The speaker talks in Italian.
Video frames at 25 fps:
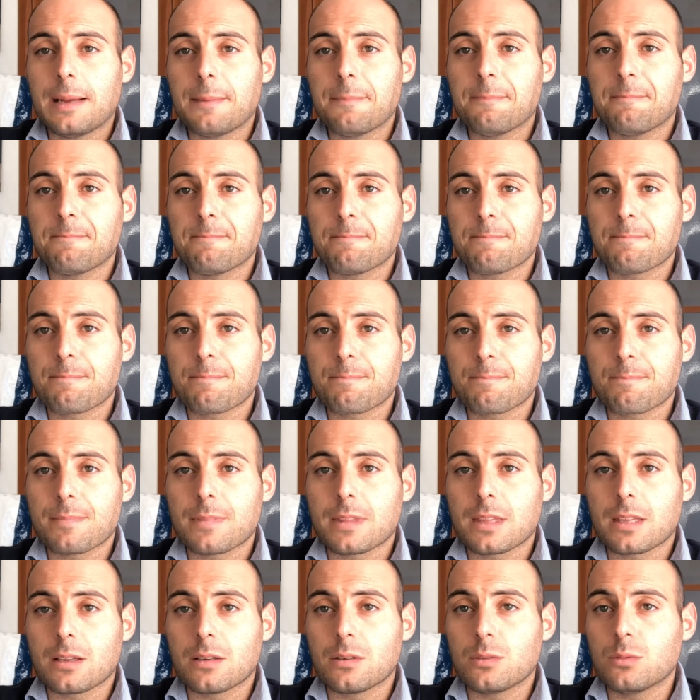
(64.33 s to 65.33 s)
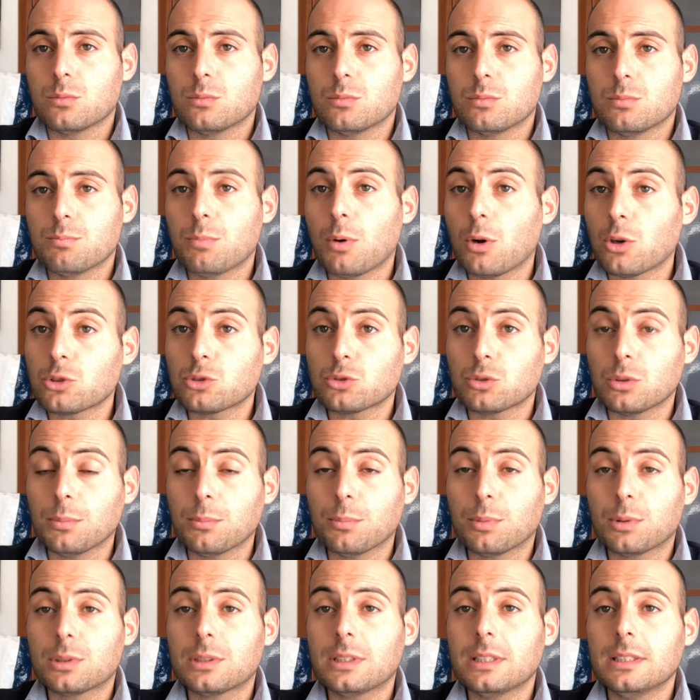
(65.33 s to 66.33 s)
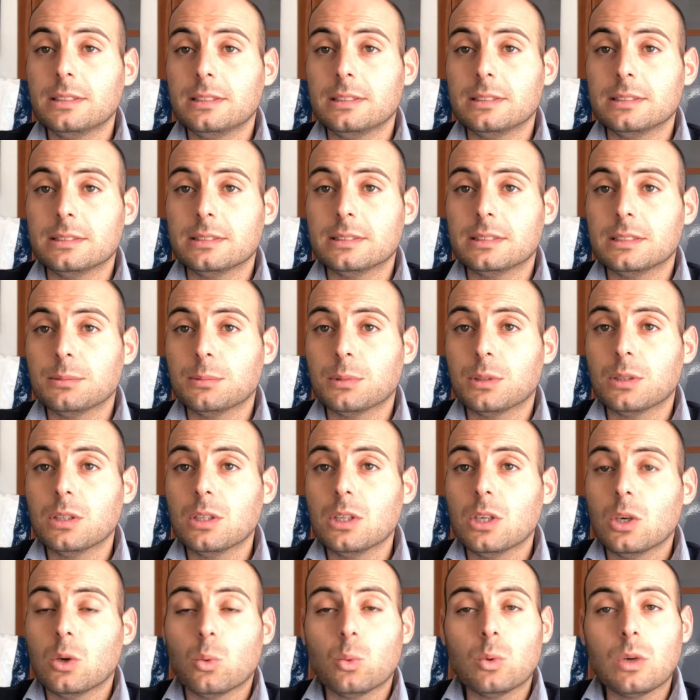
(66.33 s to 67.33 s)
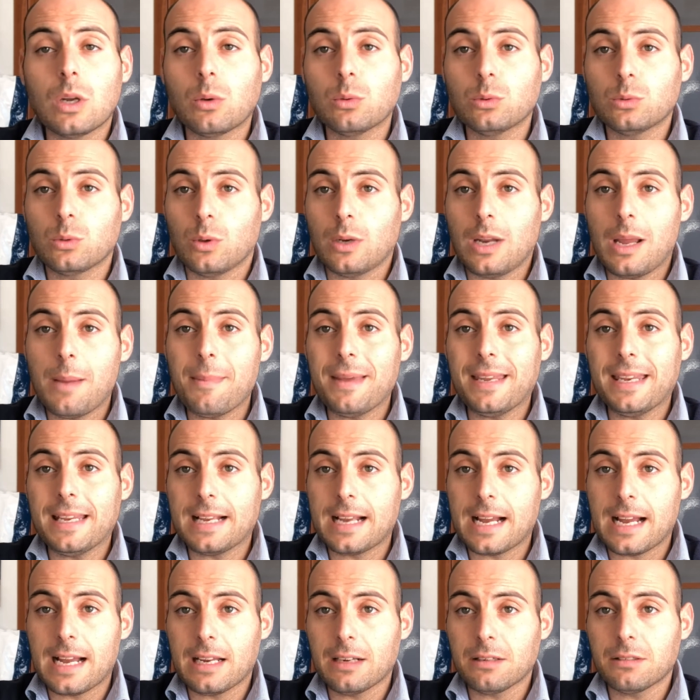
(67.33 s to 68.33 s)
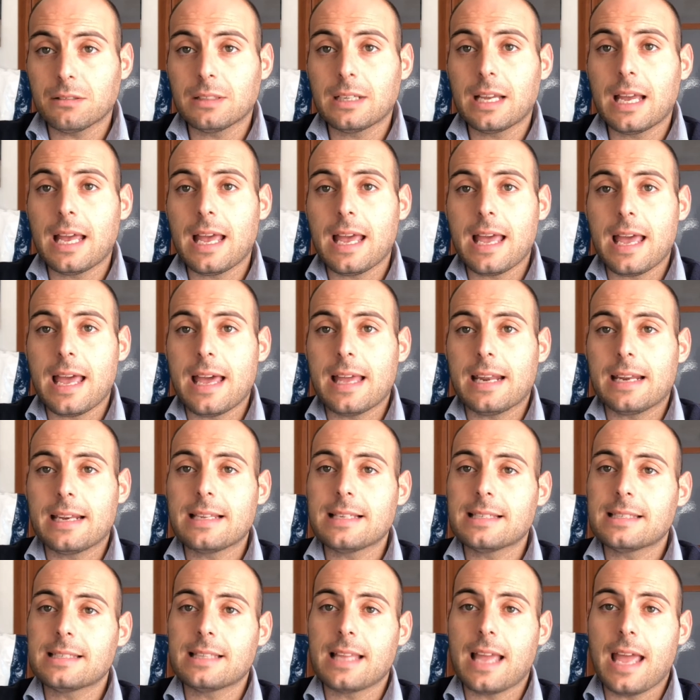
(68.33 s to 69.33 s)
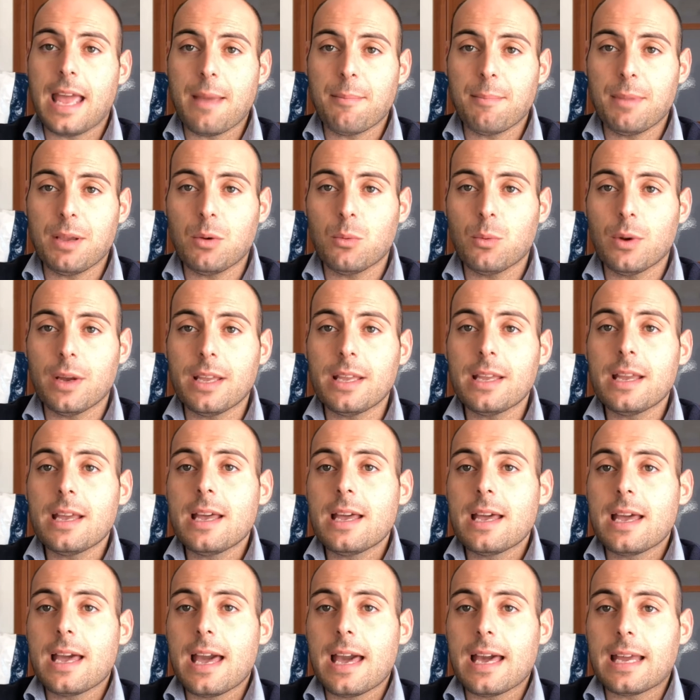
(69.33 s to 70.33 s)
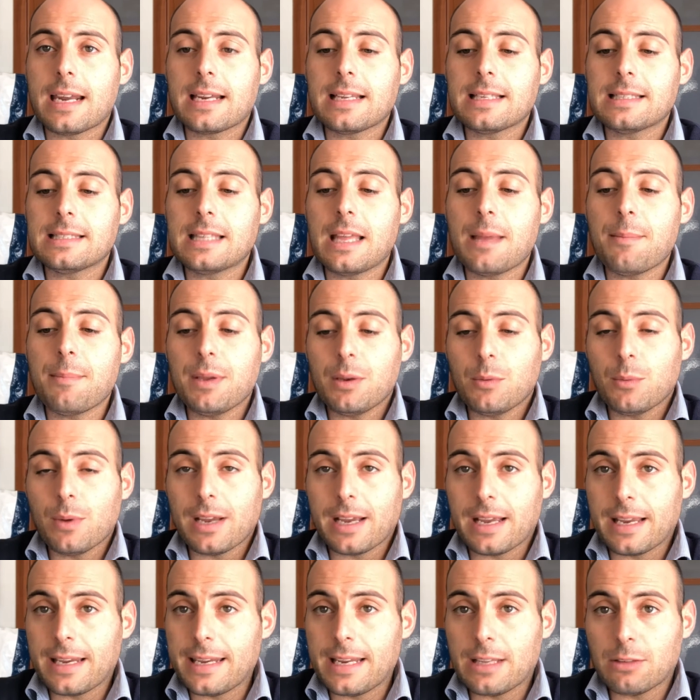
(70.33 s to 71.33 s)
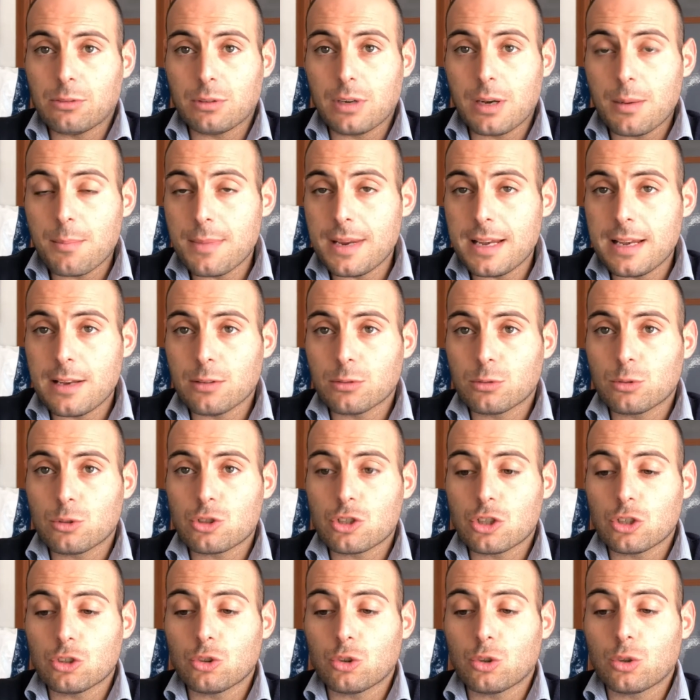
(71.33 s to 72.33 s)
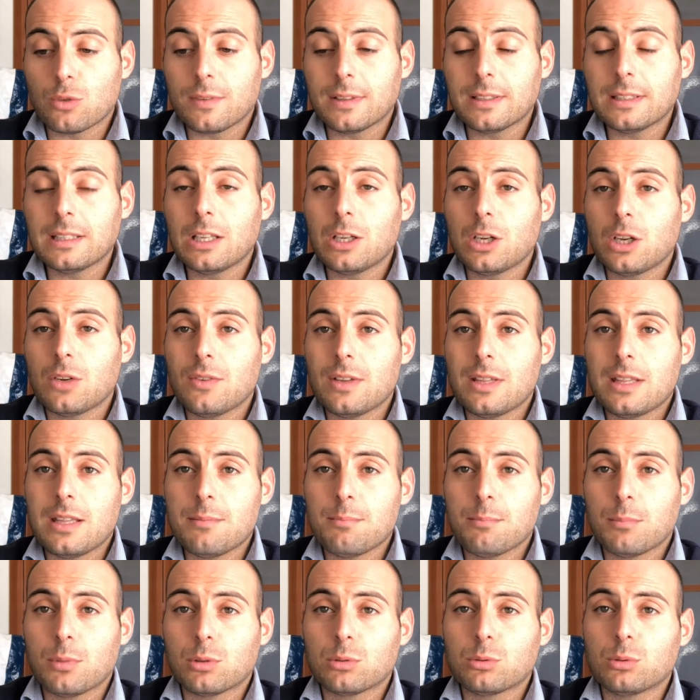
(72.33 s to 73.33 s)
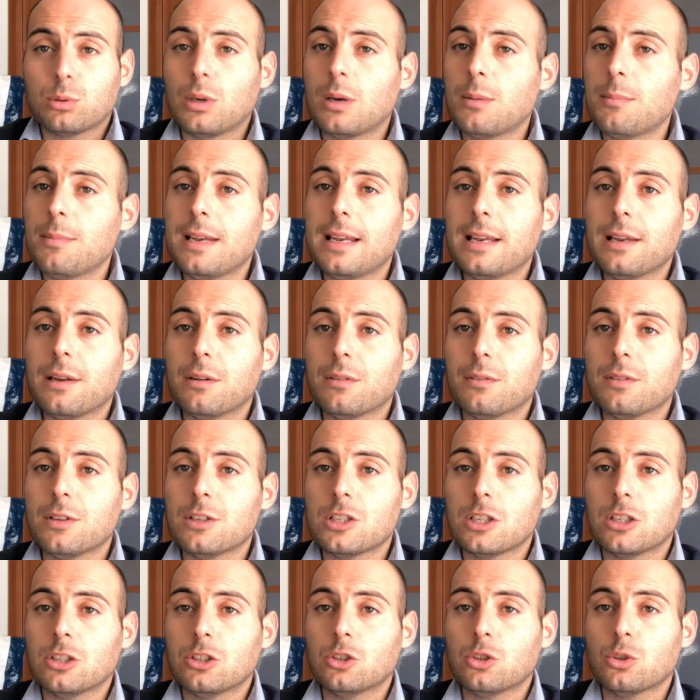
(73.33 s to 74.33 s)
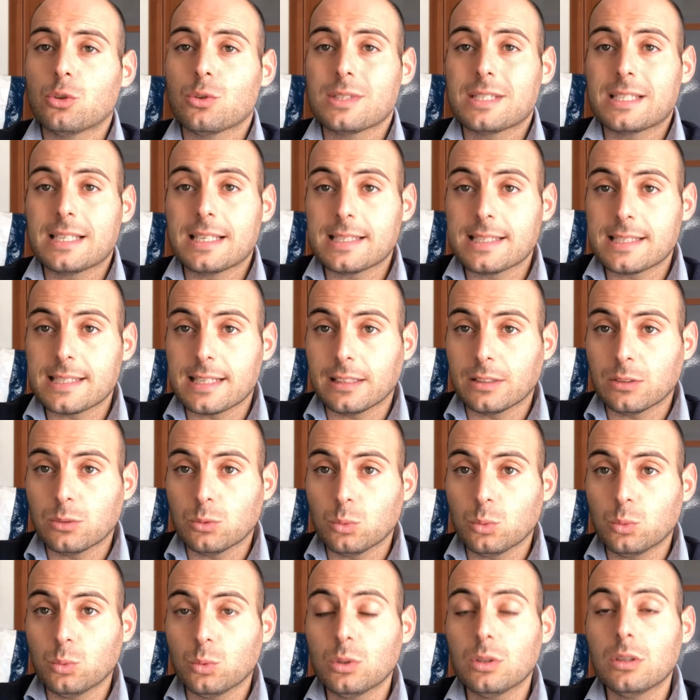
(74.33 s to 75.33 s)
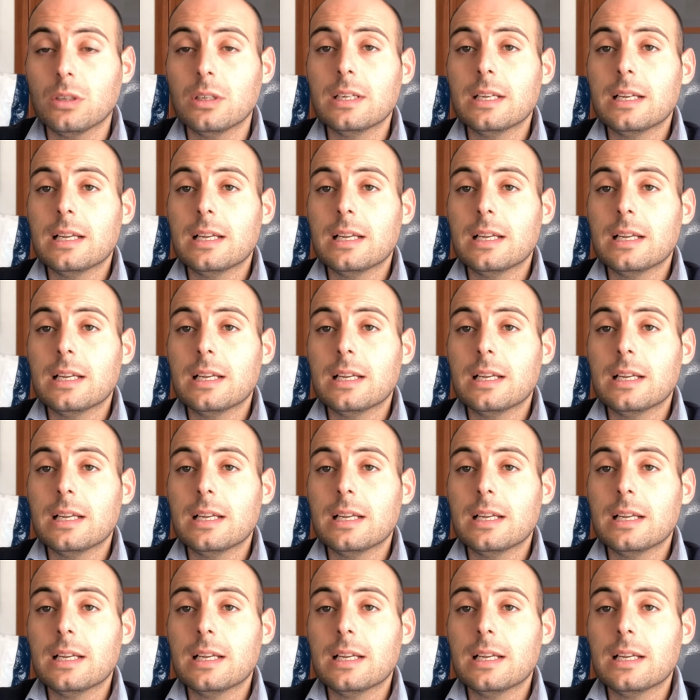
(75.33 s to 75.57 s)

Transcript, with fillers: mm, un posto importantissimo un autore americano che è Ernest Hemingway. Ernest Hemingway che è nato nel 1899 ed è morto nel 1961